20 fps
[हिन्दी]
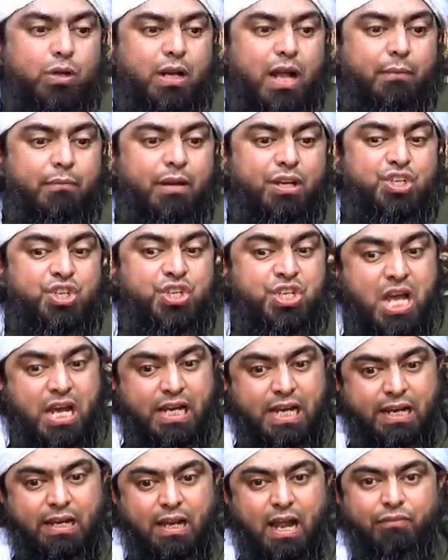सुन्ना में शिया
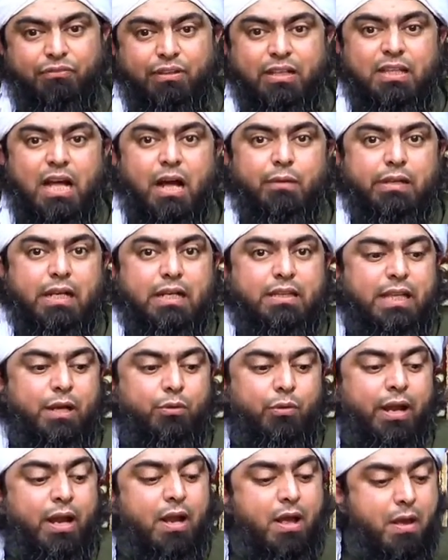के खिलाफ किताब लिखते
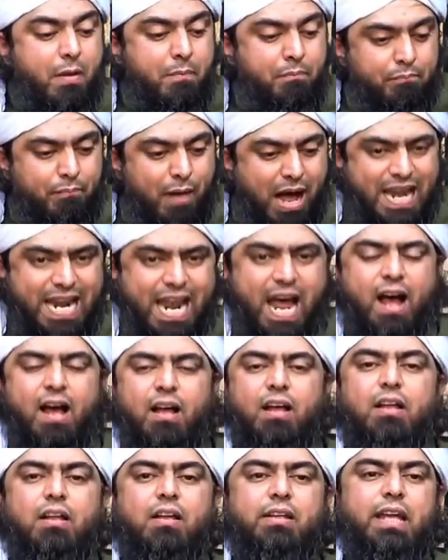हुए माना
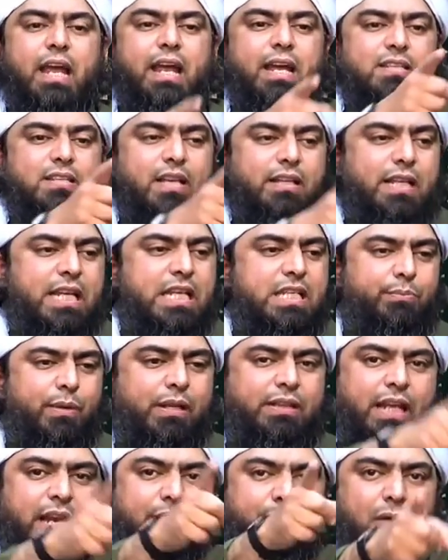कि इस हदीस
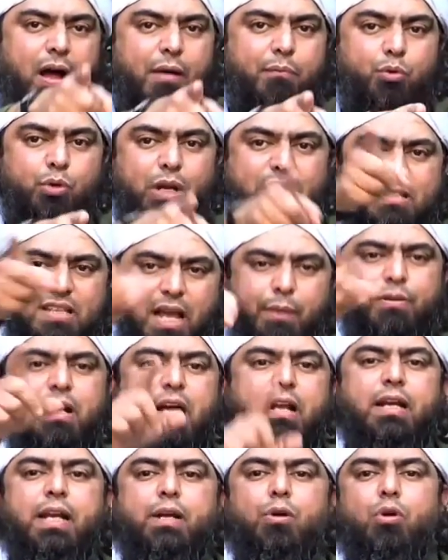में तेरे मामू ने सब
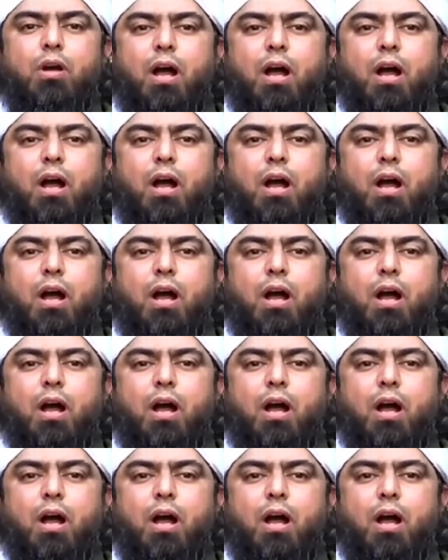करने को